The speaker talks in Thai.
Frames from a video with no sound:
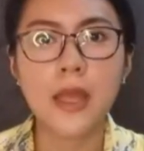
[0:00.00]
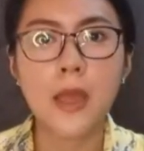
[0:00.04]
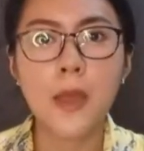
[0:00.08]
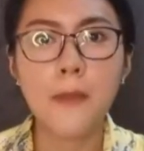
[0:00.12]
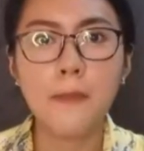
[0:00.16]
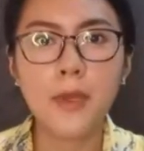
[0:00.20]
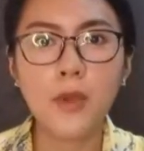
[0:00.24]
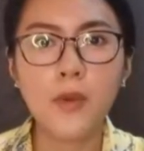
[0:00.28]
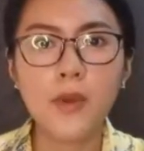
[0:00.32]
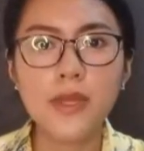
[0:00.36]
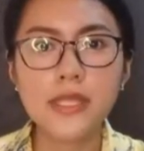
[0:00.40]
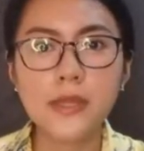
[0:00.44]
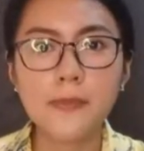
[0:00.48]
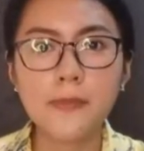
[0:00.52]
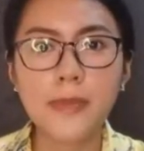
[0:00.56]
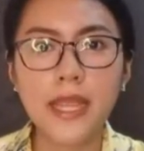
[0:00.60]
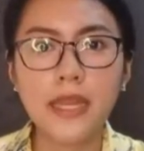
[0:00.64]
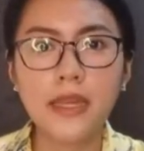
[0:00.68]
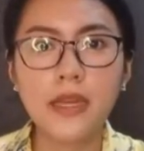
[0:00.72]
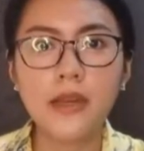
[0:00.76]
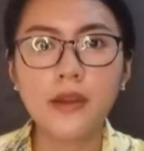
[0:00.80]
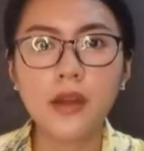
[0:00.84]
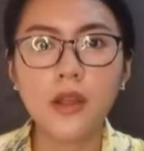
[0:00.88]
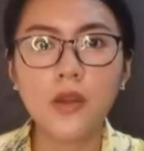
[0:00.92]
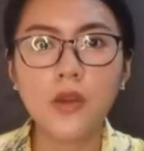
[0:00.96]
ไม่ว่าจะเป็น
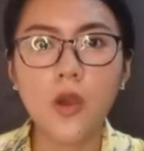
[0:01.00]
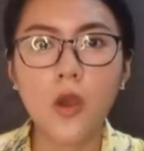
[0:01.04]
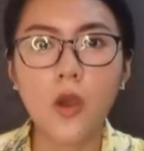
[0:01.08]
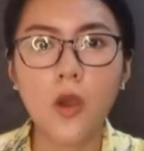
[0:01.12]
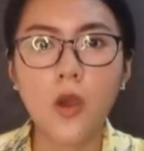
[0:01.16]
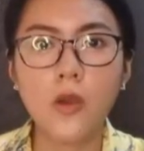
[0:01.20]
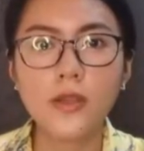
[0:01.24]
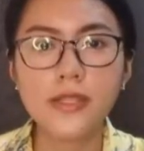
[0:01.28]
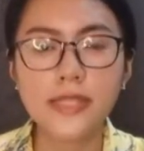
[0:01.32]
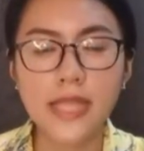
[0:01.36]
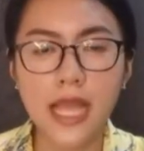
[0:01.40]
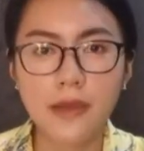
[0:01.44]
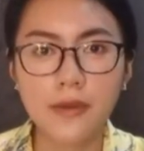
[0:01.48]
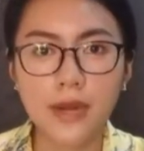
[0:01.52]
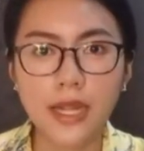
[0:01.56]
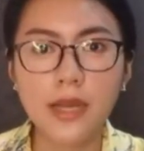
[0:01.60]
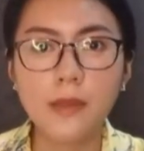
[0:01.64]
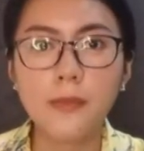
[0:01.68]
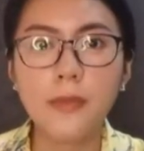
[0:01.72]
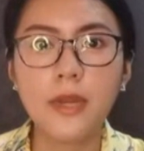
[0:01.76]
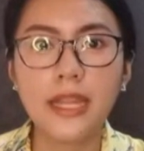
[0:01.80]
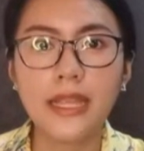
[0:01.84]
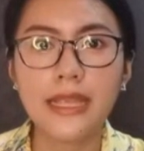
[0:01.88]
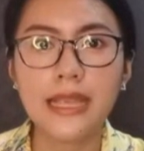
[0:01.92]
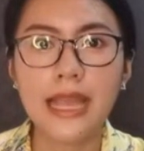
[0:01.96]
เรื่องของสหรัฐอ
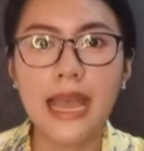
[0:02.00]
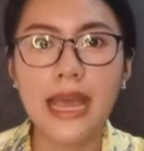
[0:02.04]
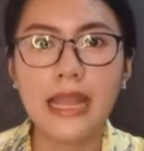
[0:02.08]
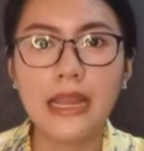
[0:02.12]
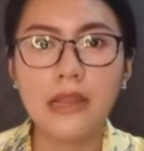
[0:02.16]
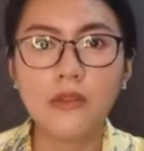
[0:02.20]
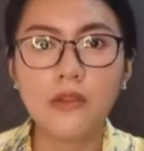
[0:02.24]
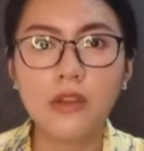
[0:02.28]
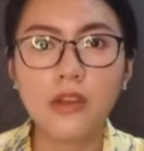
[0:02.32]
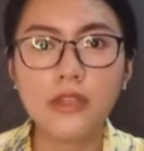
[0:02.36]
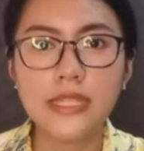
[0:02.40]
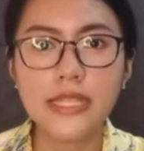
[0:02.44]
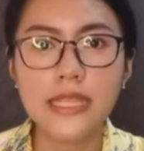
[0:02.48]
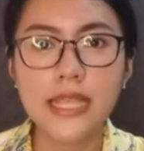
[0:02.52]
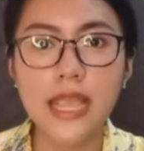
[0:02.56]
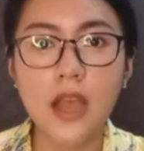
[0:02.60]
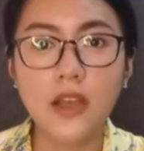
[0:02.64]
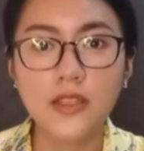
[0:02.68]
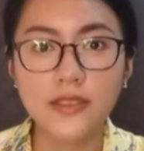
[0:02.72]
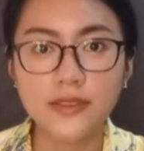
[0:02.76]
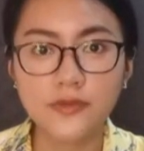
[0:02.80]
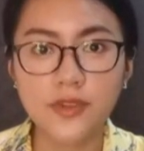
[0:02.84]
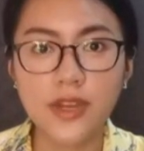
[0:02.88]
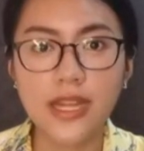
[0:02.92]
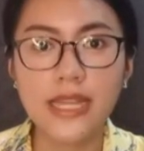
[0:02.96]
เมริกา แล้วก็ที่ออ
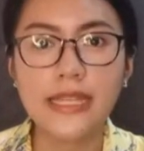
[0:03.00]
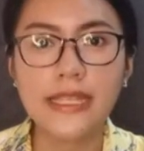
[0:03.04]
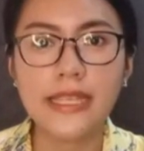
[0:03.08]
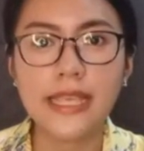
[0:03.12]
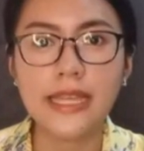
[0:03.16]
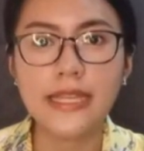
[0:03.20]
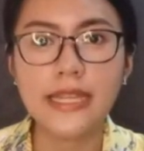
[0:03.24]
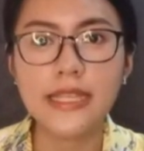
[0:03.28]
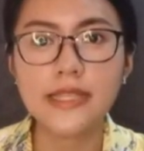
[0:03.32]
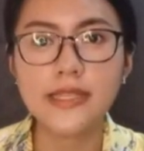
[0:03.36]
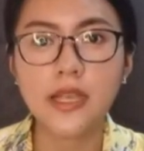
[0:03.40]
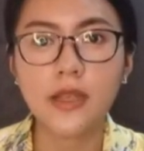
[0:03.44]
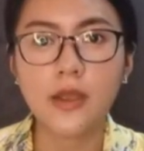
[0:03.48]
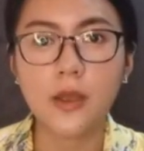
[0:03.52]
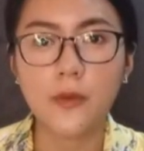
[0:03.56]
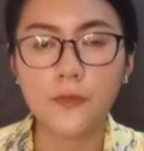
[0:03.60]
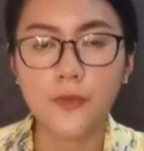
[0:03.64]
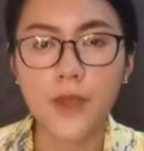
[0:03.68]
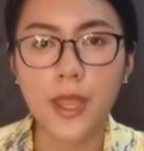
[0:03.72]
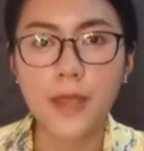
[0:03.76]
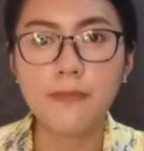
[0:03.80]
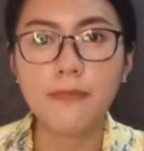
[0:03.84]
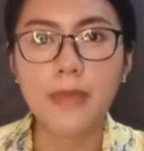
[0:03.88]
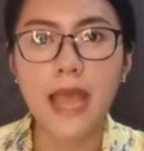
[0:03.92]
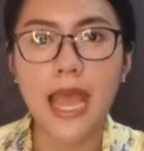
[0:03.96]
สเตรเลียที่เจอกับไฟ
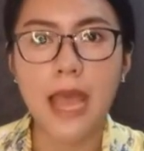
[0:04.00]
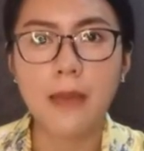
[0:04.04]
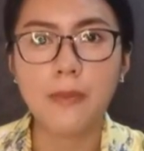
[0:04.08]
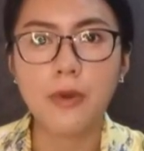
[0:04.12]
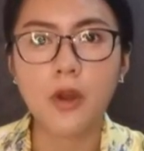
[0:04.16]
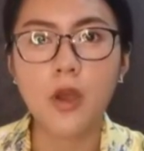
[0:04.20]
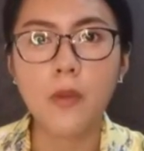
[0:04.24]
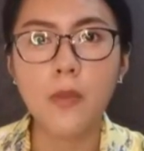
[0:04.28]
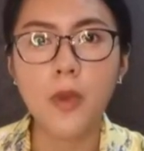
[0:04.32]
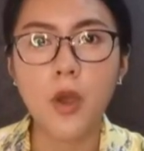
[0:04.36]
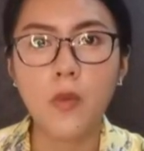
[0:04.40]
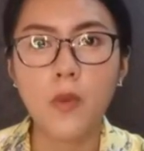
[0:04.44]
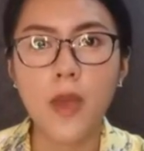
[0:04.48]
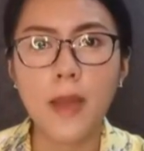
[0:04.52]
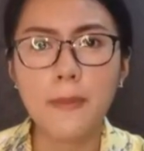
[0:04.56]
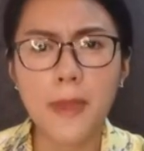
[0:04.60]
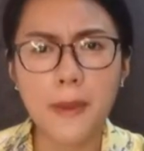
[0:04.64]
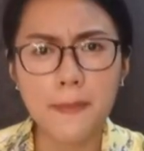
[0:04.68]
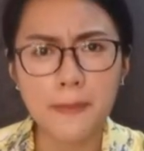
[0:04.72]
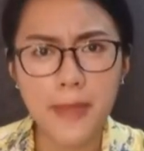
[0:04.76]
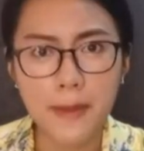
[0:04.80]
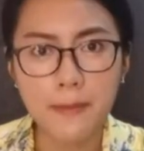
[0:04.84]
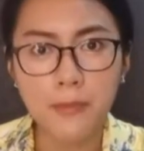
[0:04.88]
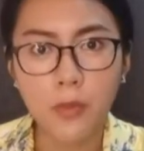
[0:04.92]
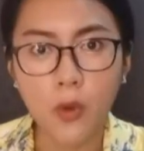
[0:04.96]
ป่า เพราะเขาบอกว่ามัน
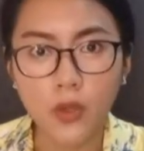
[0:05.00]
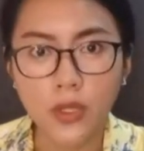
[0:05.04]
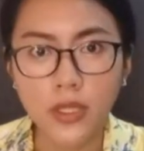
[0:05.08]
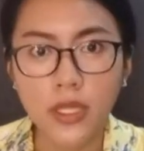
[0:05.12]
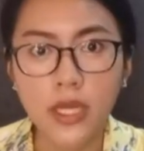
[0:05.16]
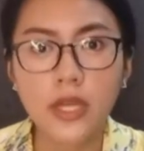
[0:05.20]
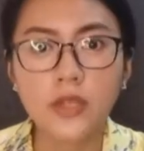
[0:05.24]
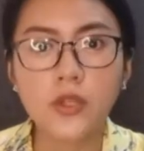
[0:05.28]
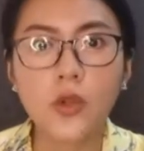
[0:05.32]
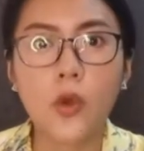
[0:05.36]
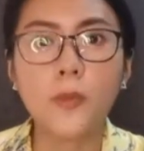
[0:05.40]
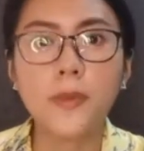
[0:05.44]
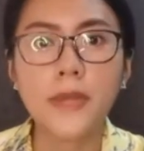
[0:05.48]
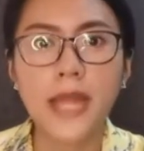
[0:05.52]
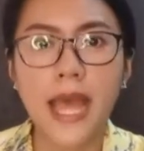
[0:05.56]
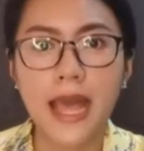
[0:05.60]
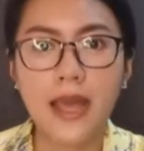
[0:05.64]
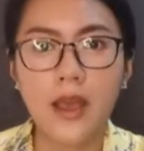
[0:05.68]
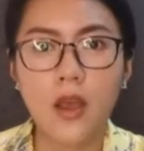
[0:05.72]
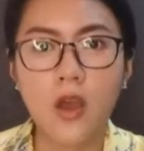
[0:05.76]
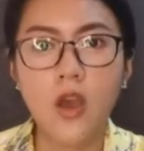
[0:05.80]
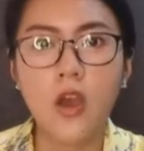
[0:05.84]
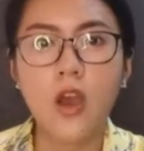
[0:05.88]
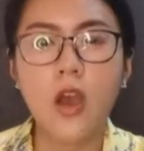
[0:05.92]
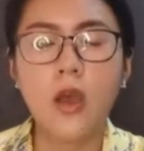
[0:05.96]
เป็นผลกระทบทาง
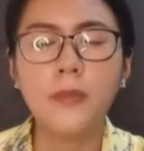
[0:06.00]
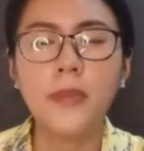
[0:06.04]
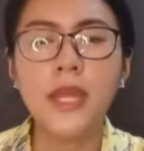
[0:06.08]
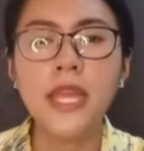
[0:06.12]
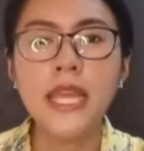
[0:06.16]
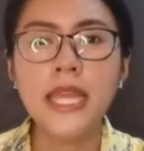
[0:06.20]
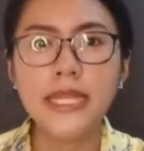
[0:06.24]
อ้อม